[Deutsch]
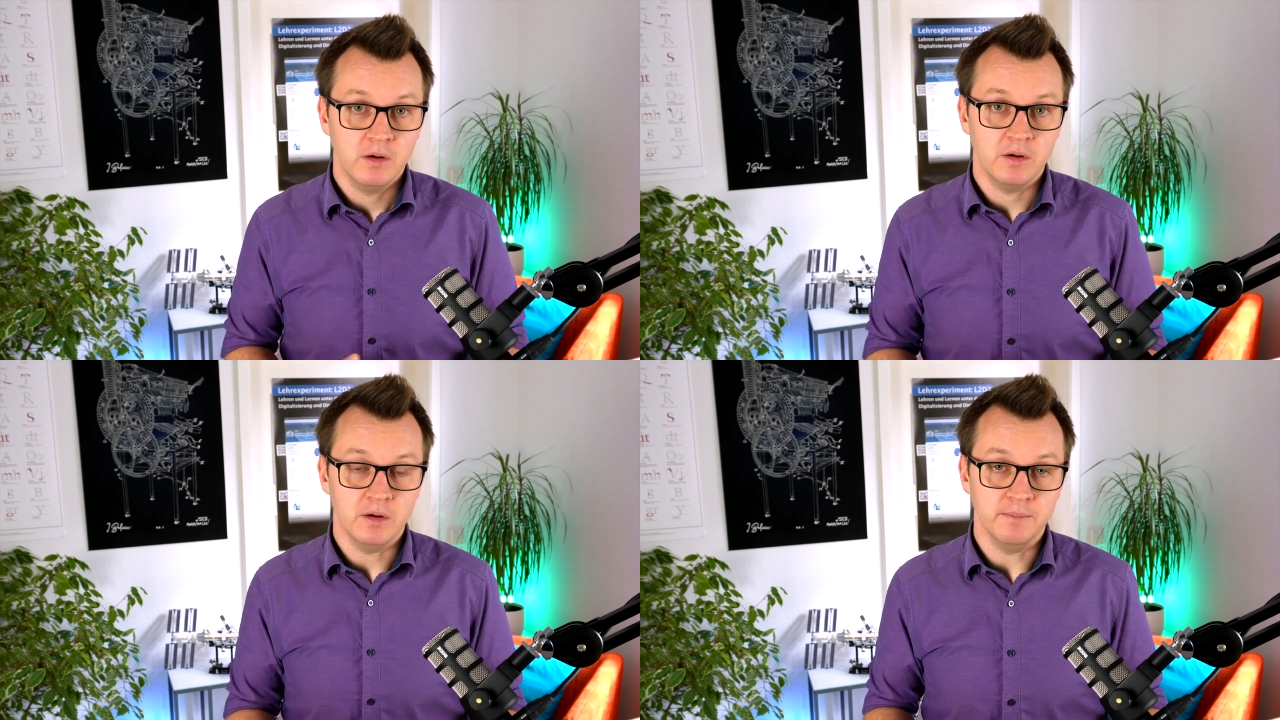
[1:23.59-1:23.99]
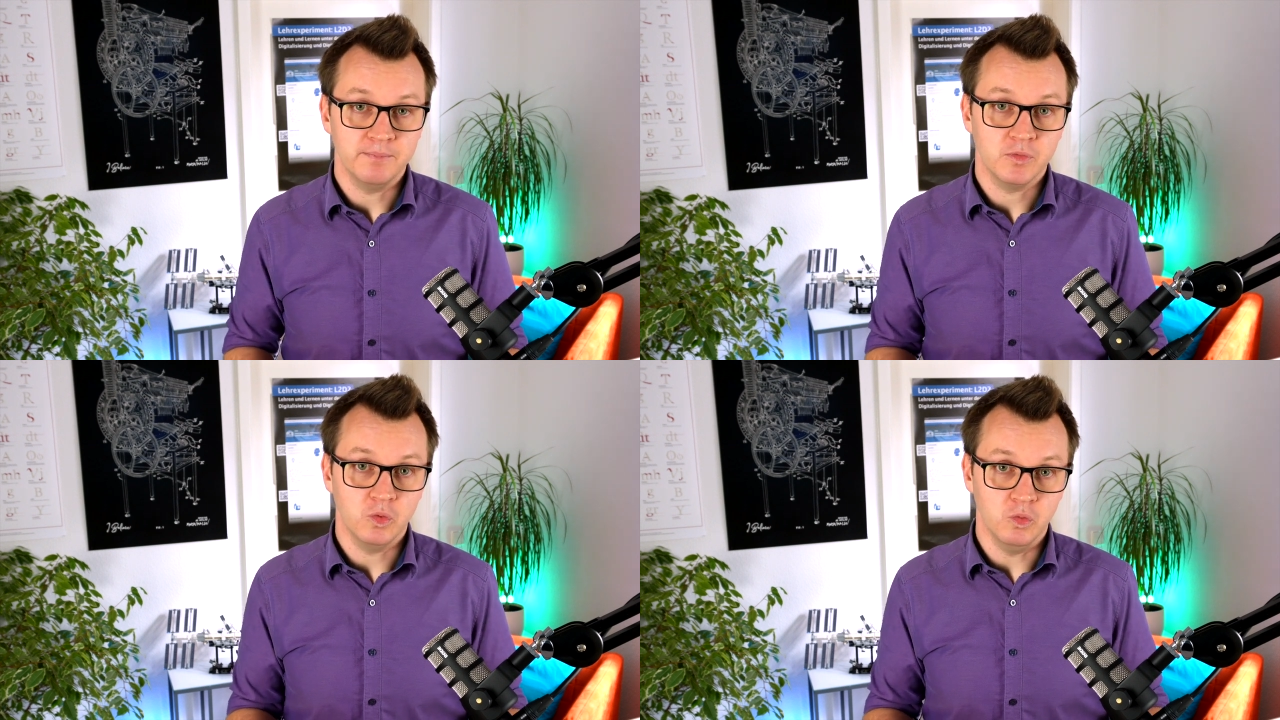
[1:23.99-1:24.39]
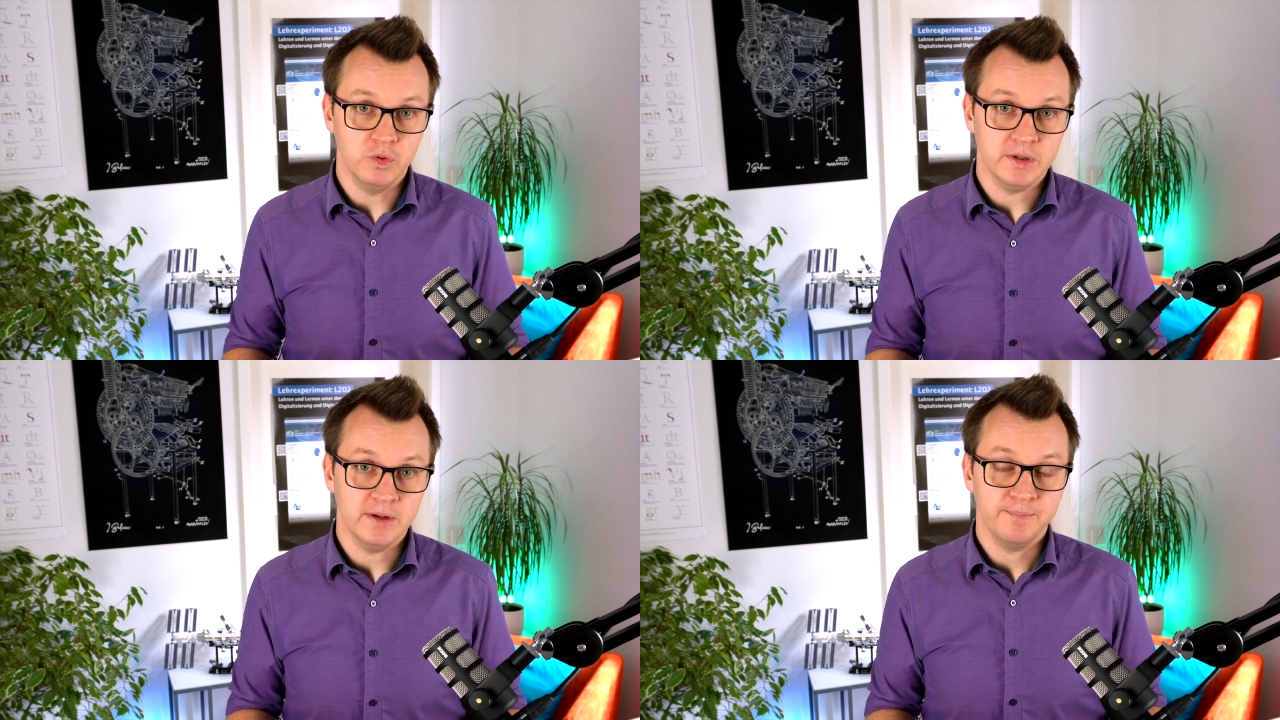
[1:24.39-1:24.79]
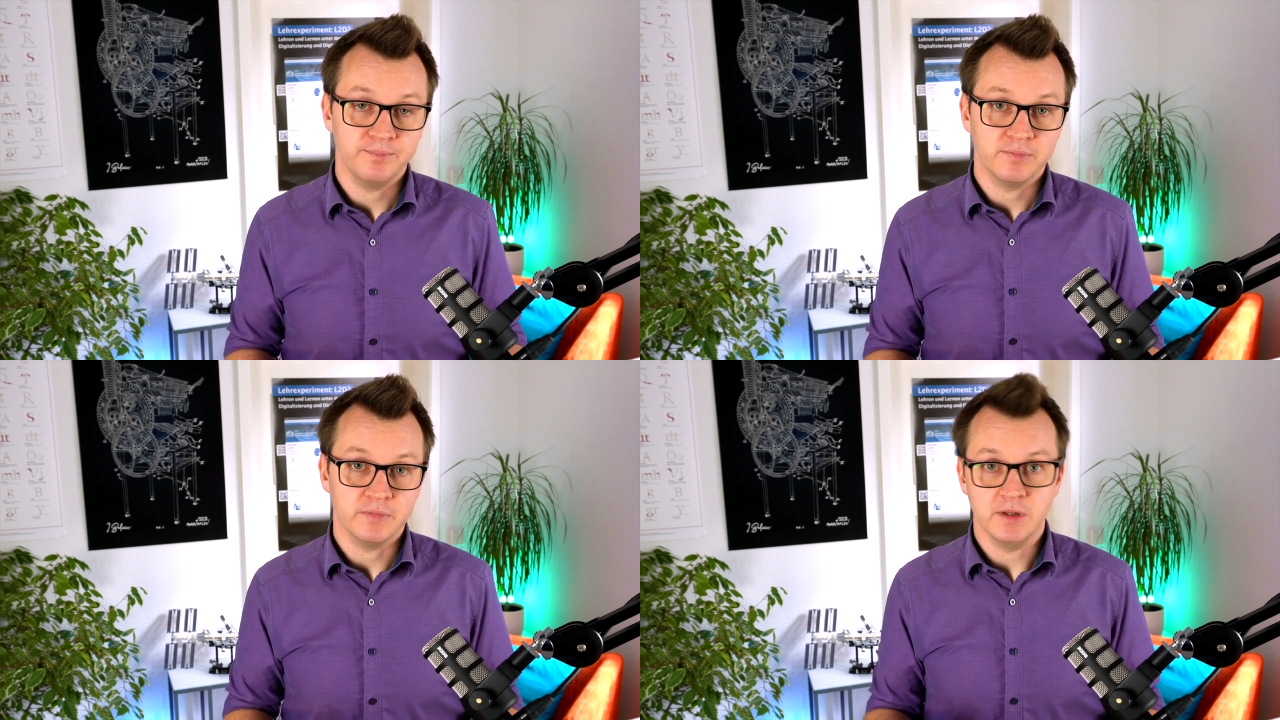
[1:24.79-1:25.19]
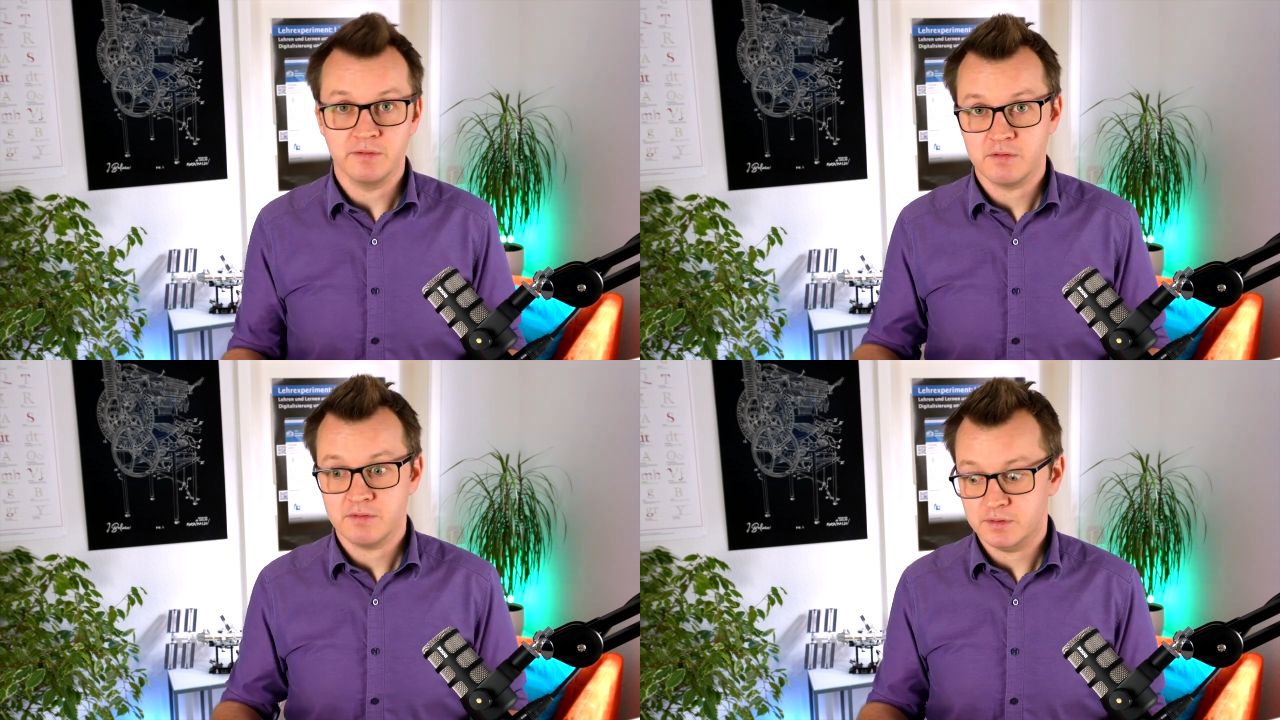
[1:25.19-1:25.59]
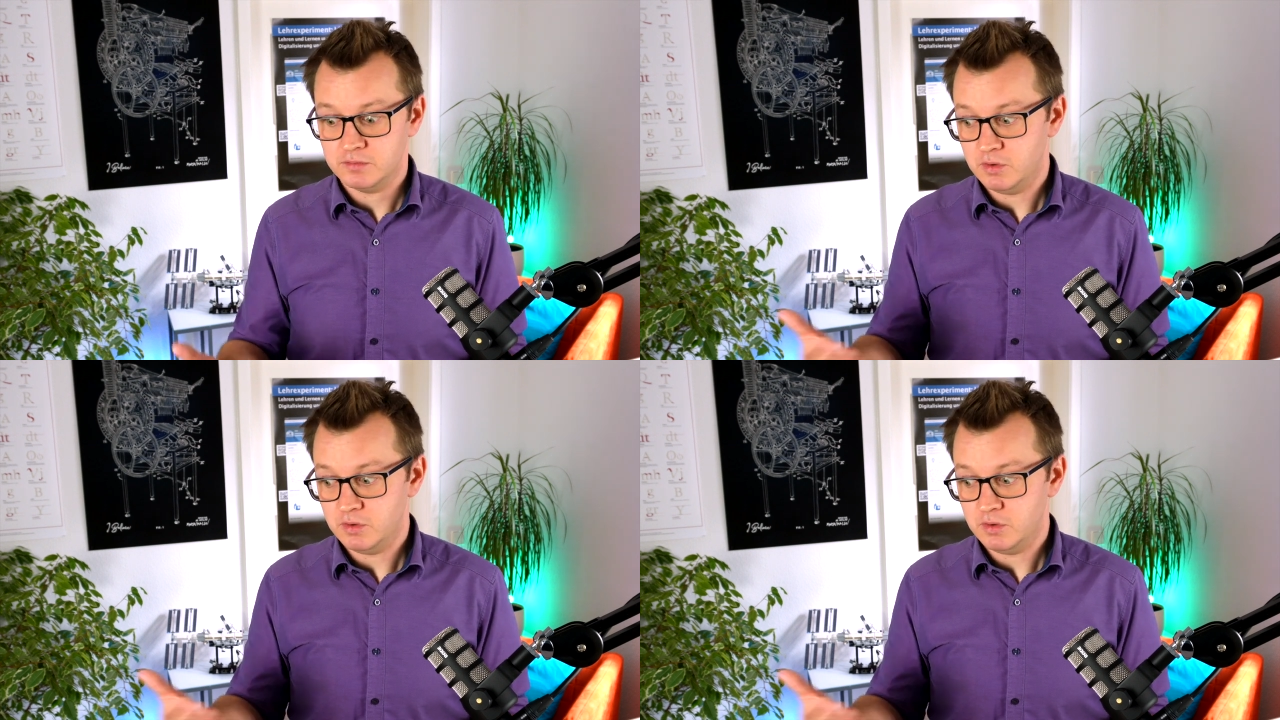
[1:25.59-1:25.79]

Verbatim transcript: Ähm, oder ist es denn